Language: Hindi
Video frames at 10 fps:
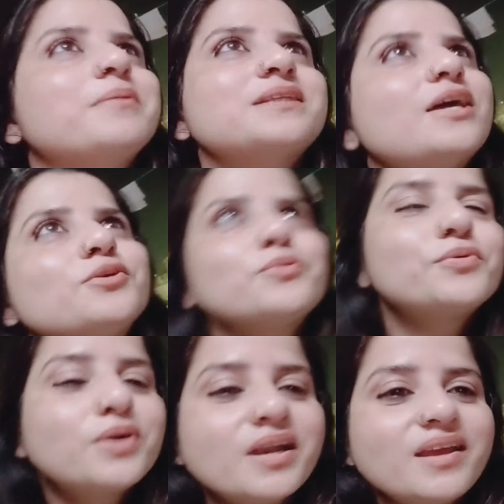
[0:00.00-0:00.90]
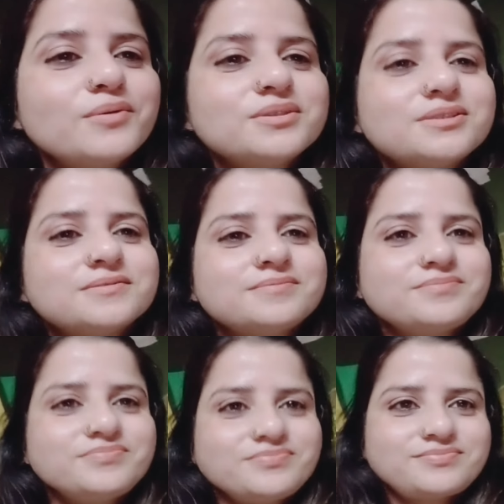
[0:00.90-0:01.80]
बताए तो होगा नहीं कुछ
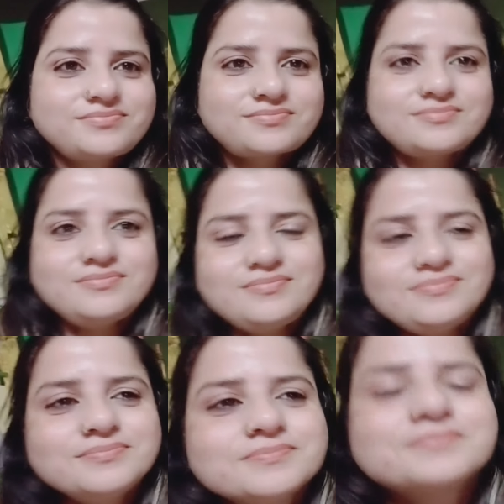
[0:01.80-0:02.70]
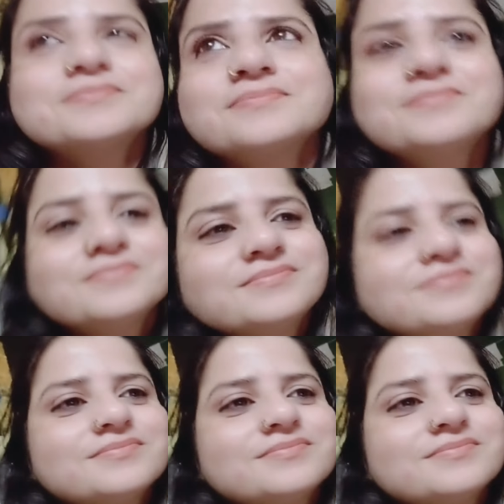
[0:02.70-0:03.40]
हम्म